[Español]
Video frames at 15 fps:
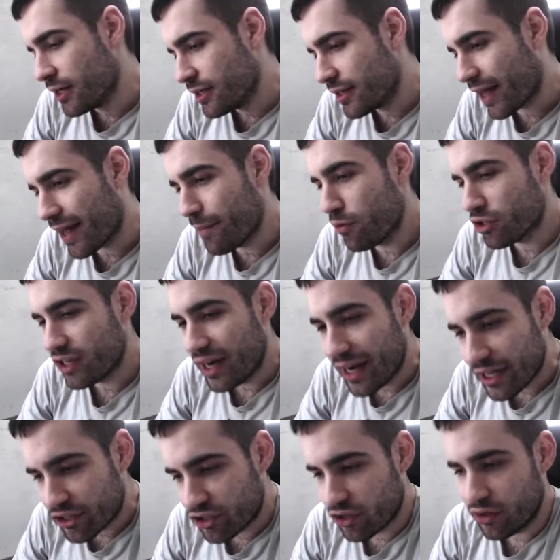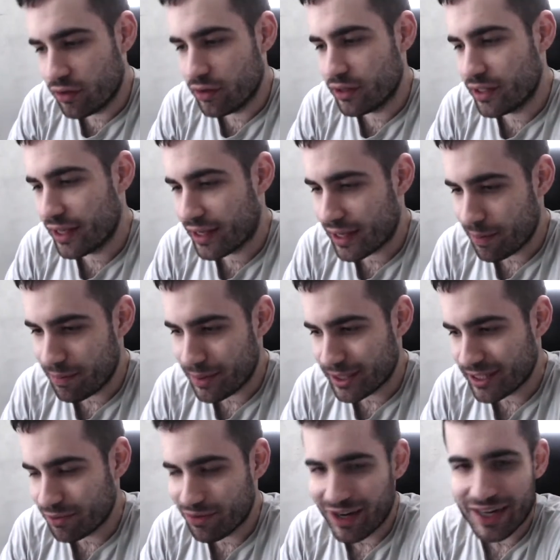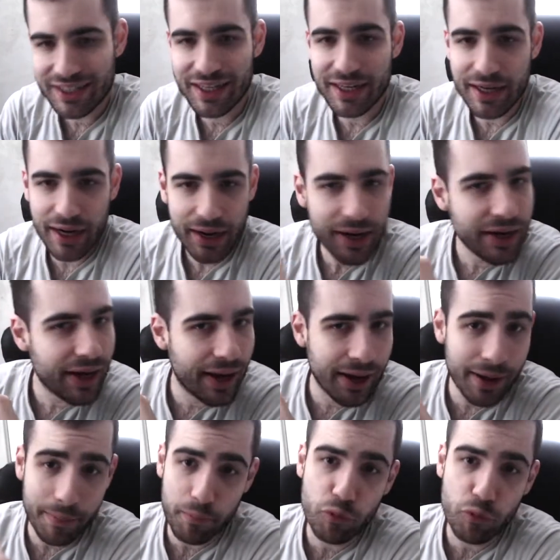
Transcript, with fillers: Dejemos el hecho de que mis niveles de energía eran